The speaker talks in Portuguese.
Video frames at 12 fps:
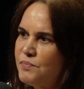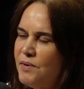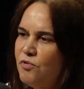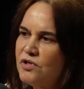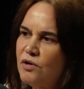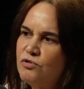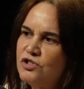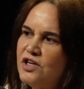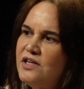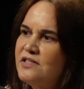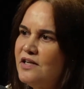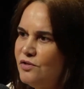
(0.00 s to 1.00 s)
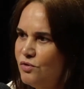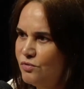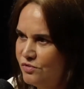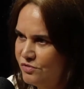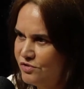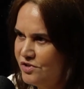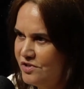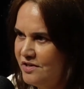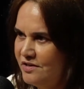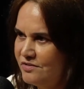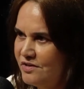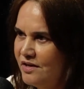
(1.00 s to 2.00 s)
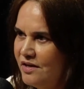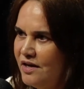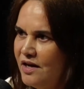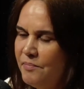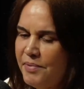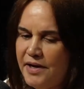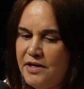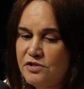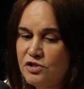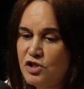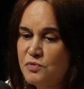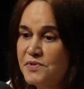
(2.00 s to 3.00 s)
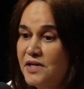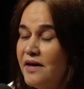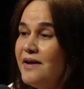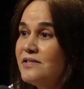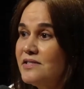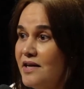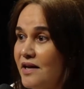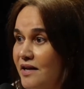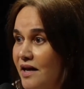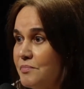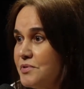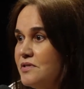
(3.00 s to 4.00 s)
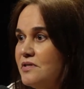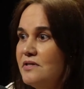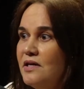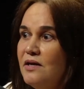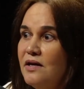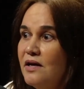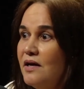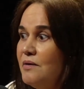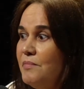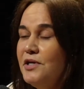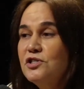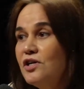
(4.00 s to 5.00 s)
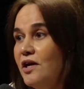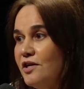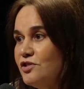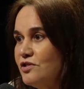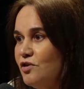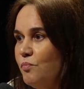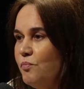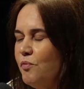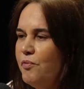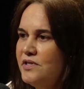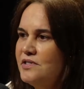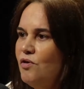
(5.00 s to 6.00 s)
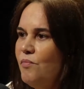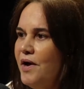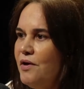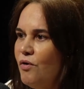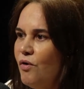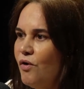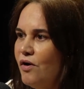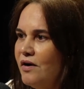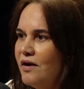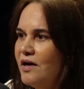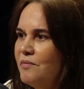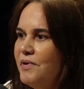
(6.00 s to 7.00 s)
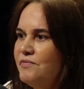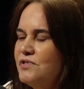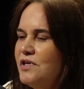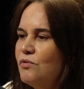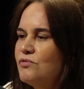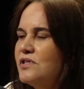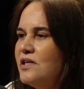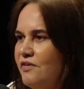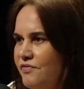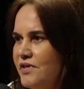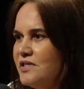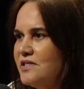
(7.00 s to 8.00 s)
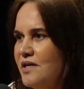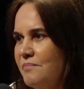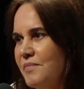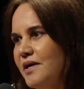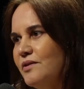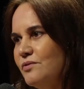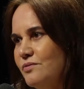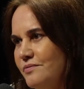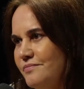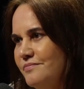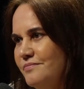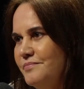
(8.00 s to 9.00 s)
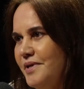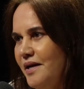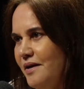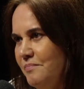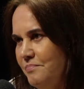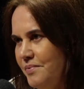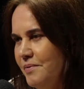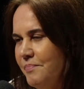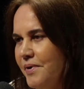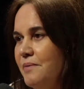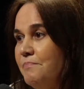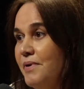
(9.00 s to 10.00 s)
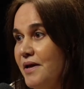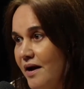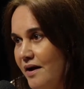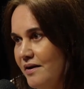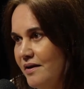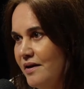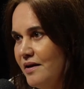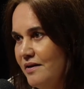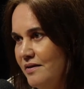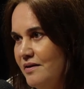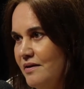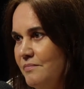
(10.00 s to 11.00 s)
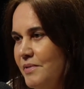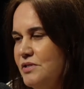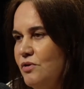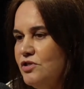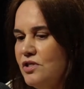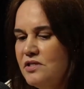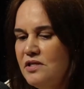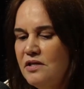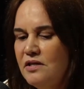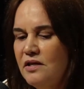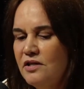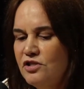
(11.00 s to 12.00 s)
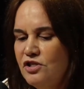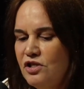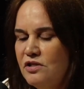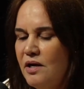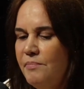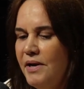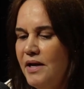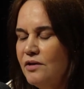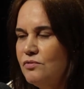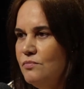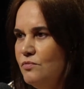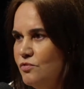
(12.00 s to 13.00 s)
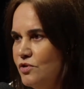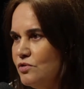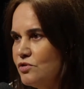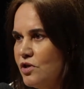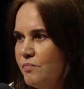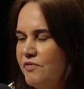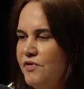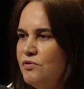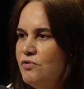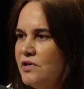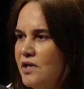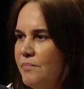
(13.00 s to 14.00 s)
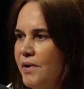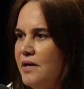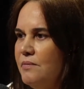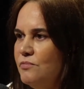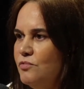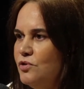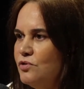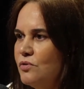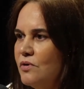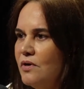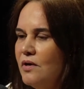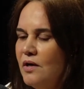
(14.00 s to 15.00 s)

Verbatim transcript: para montar urgência em todos os distritos. Para isso a gente precisa crescer, né? Precisa ter mais gente, ter uma população maior, para você conseguir financiamento para ampliar. Mas eu acho assim que a gente tem trabalhado muito, acho que a prefeitura trabalha muito